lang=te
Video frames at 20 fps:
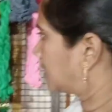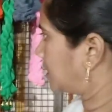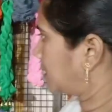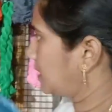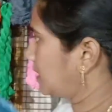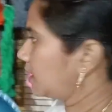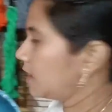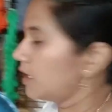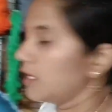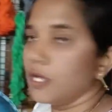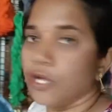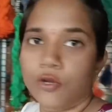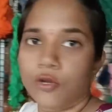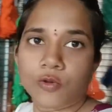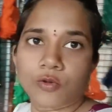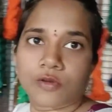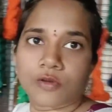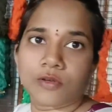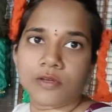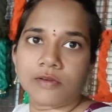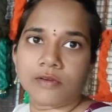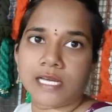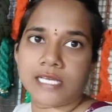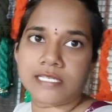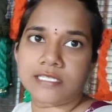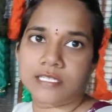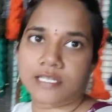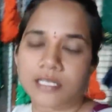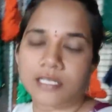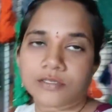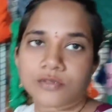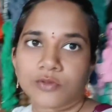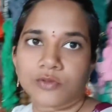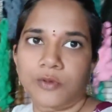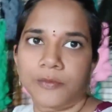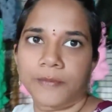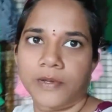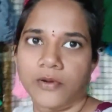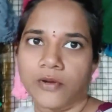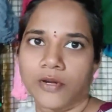కానీ లుక్ వైజ్గా
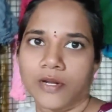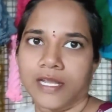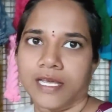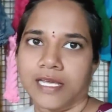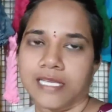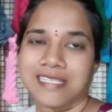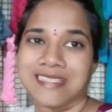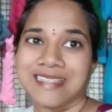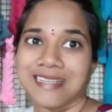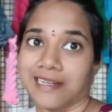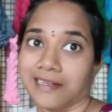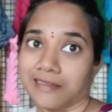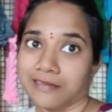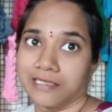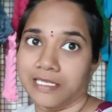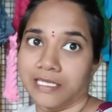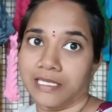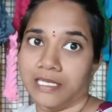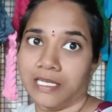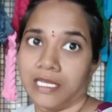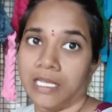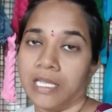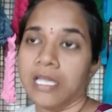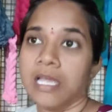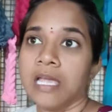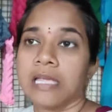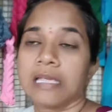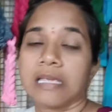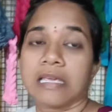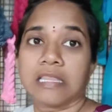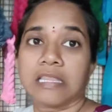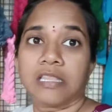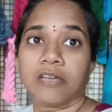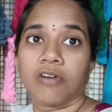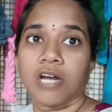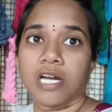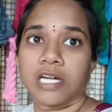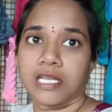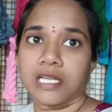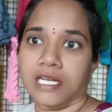సూపర్ ఉన్నాయి సిల్క్ కింద
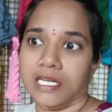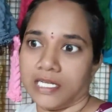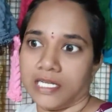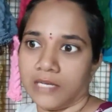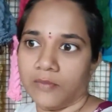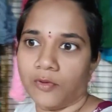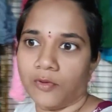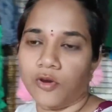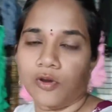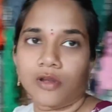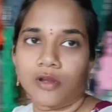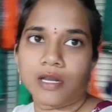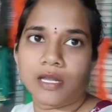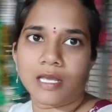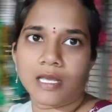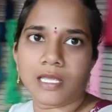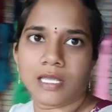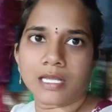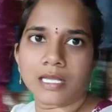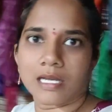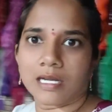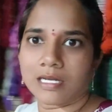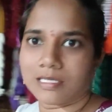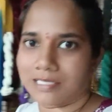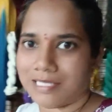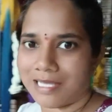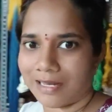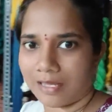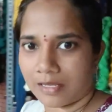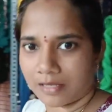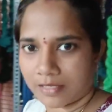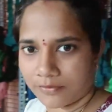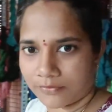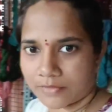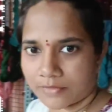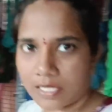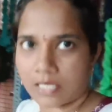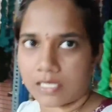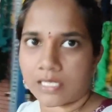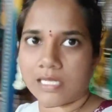వాటికంటే బాగున్నాయి ఇక్కడ చాలా
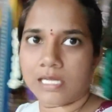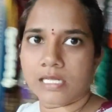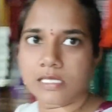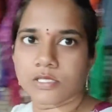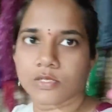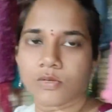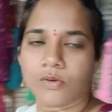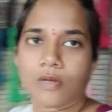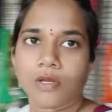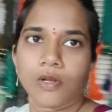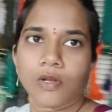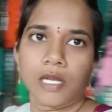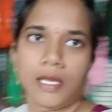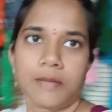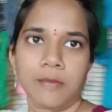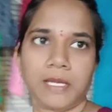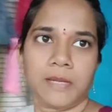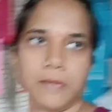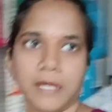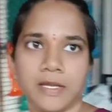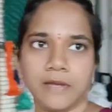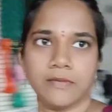గిఫ్ట్ ఆర్టికల్స్ కూడా ఉన్నాయి మేబీ